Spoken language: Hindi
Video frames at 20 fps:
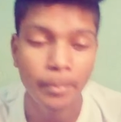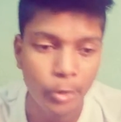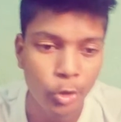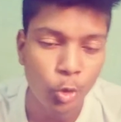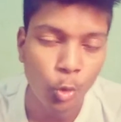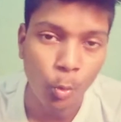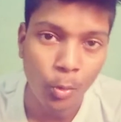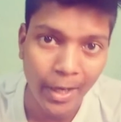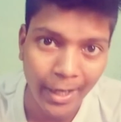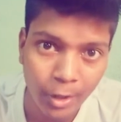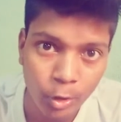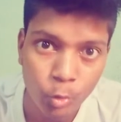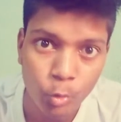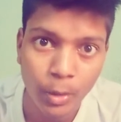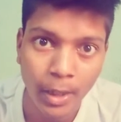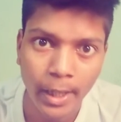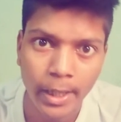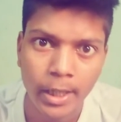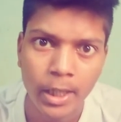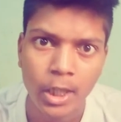वीडियो वायरल
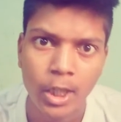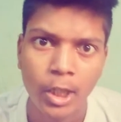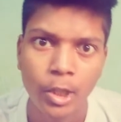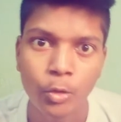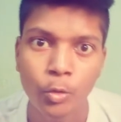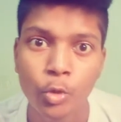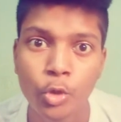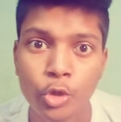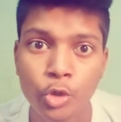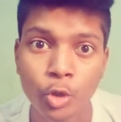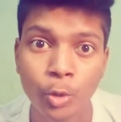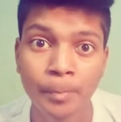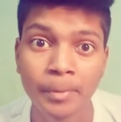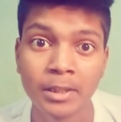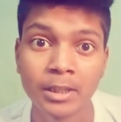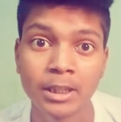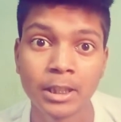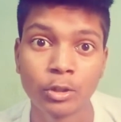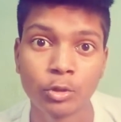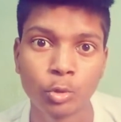हुआ है उस
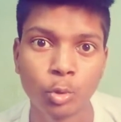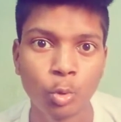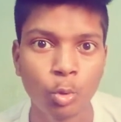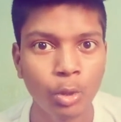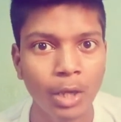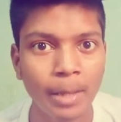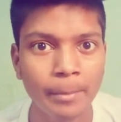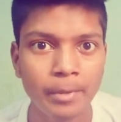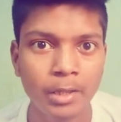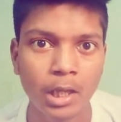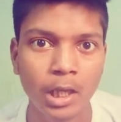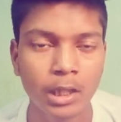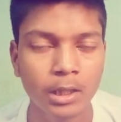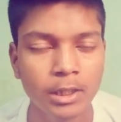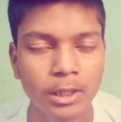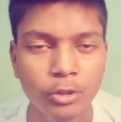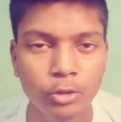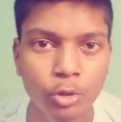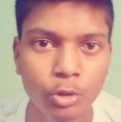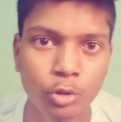टॉपिक से थोड़ा भी
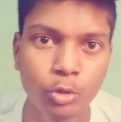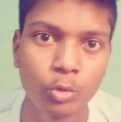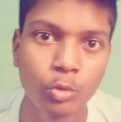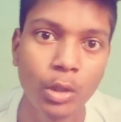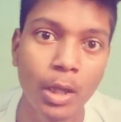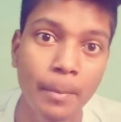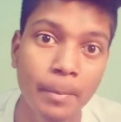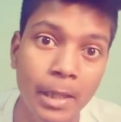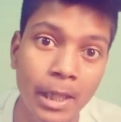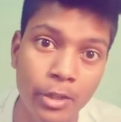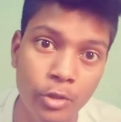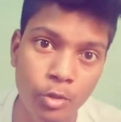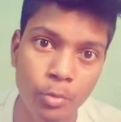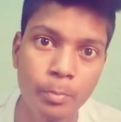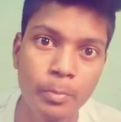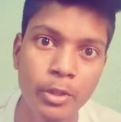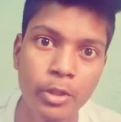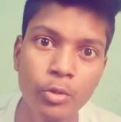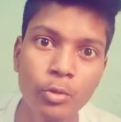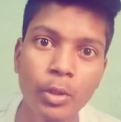हटते हैं दोस्तों तो आपका जो
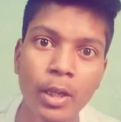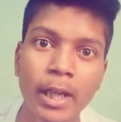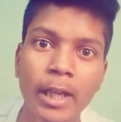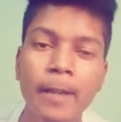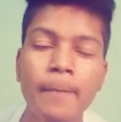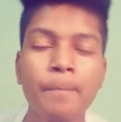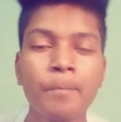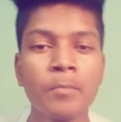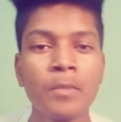वीडियो है